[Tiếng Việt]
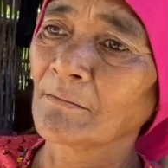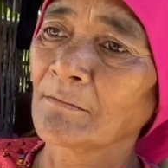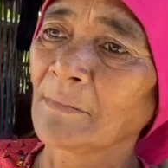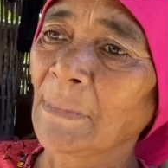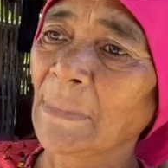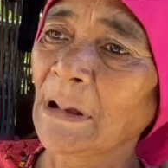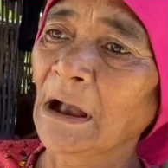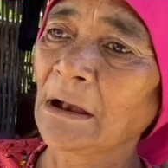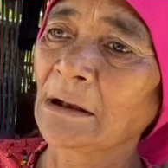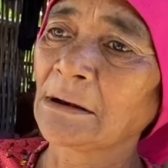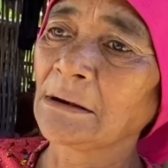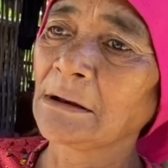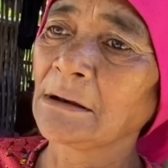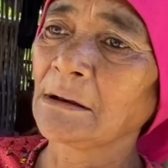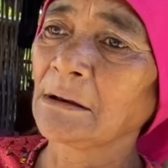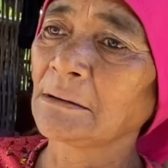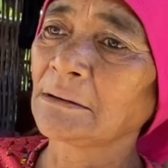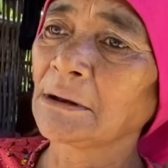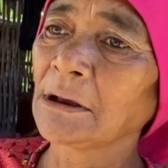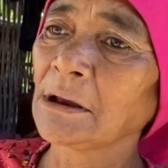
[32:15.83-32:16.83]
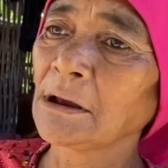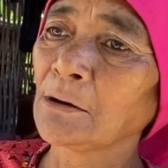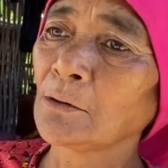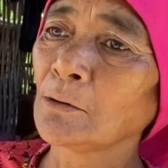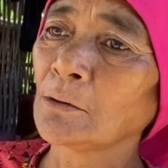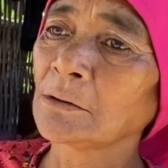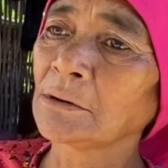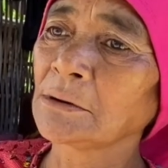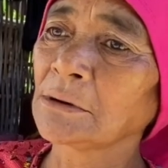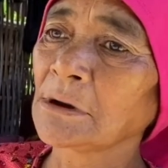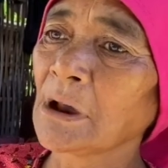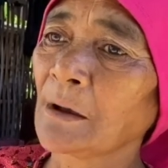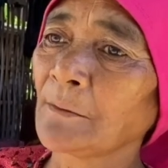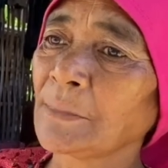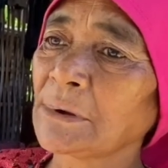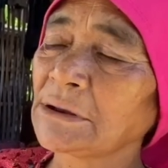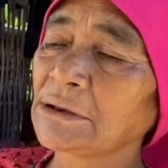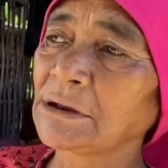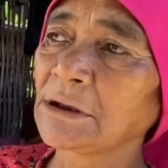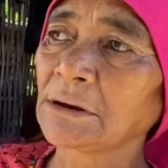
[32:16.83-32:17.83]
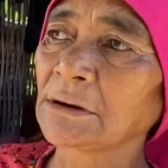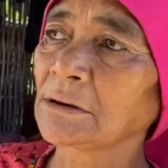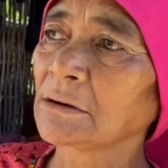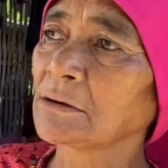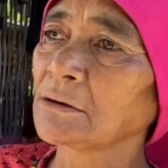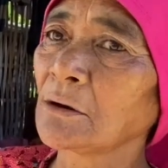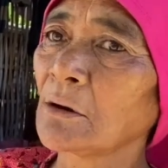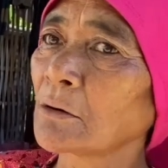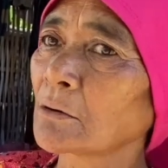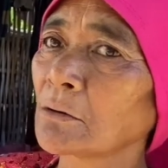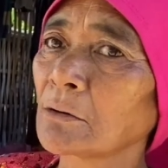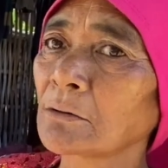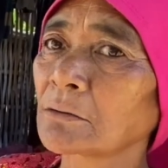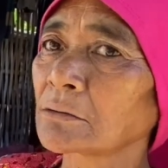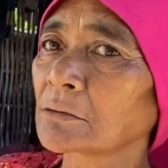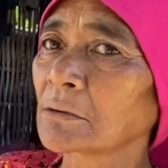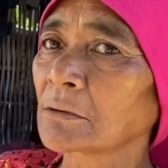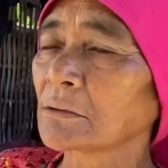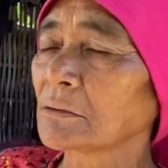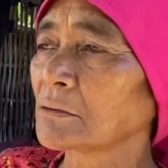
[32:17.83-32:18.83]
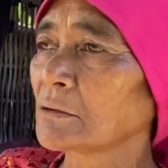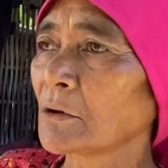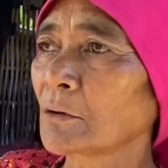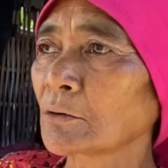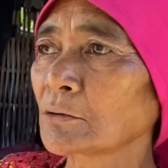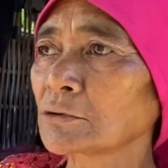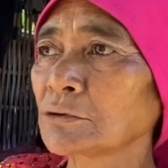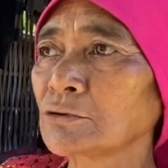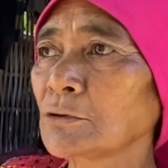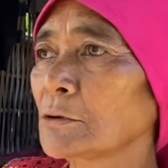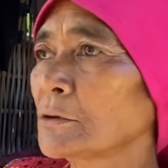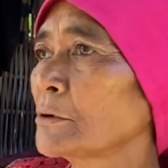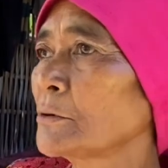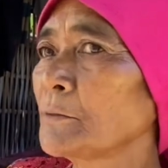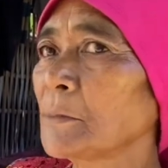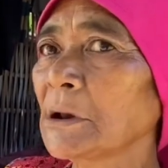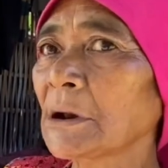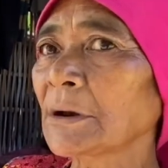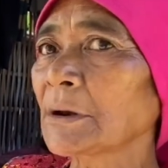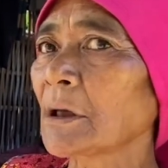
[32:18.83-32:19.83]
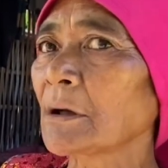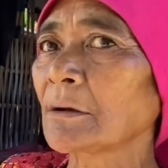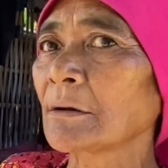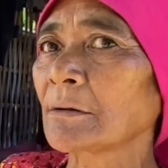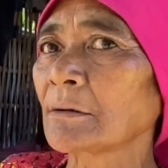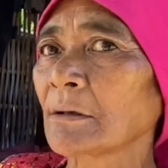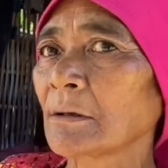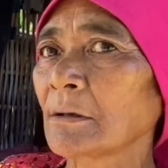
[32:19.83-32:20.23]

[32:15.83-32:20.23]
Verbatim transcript: mà đi tiêu nhà vệ sinh nó không nó chưa có biết đâu